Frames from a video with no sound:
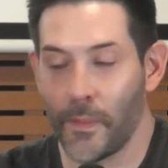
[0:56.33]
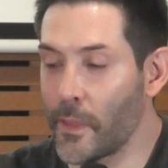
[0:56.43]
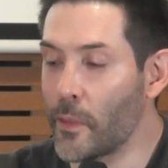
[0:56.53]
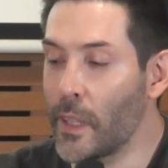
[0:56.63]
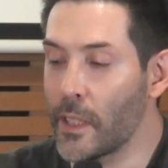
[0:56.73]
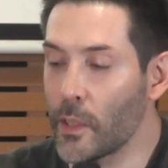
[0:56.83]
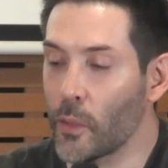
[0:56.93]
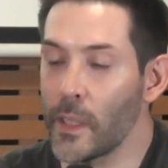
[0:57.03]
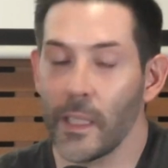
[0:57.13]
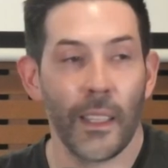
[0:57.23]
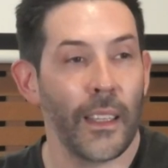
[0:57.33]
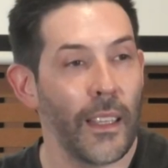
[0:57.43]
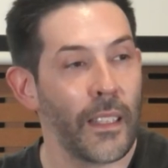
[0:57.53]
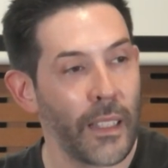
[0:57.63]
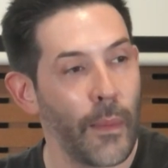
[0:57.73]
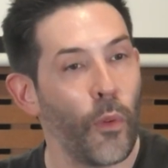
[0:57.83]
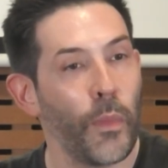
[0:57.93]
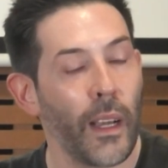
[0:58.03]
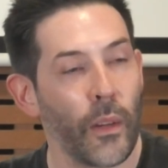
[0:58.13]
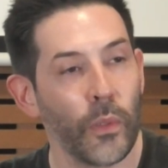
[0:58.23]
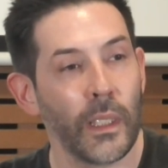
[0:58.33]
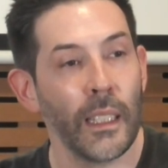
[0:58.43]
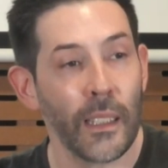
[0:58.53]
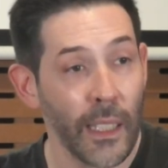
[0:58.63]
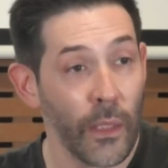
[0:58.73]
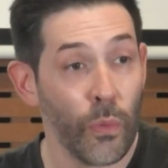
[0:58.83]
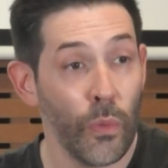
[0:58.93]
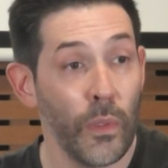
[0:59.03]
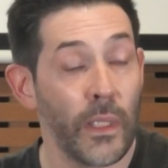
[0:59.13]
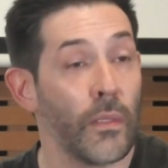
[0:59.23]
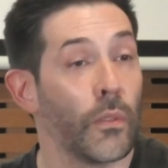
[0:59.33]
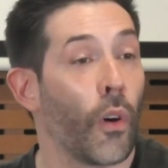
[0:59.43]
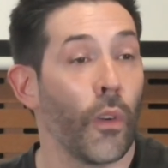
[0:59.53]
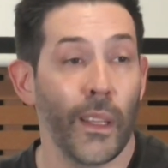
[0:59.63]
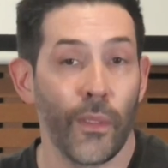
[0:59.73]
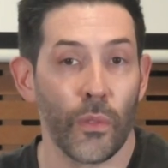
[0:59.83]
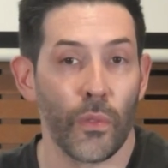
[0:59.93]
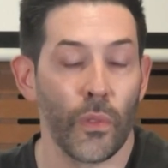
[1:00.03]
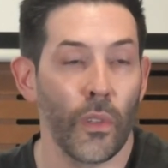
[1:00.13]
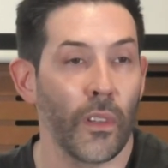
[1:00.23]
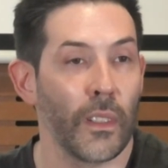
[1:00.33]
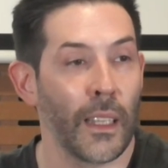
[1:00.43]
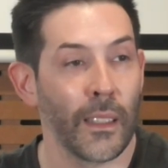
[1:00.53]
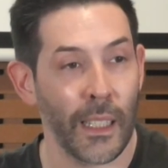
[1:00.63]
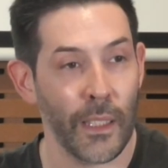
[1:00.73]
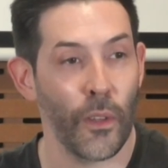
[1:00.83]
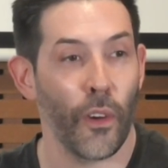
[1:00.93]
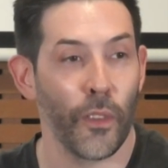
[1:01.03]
Donc voilà, j'ai trouvé que c'était extrêmement bien raconté, très doux, c'est une grande aventure, il y a un trésor en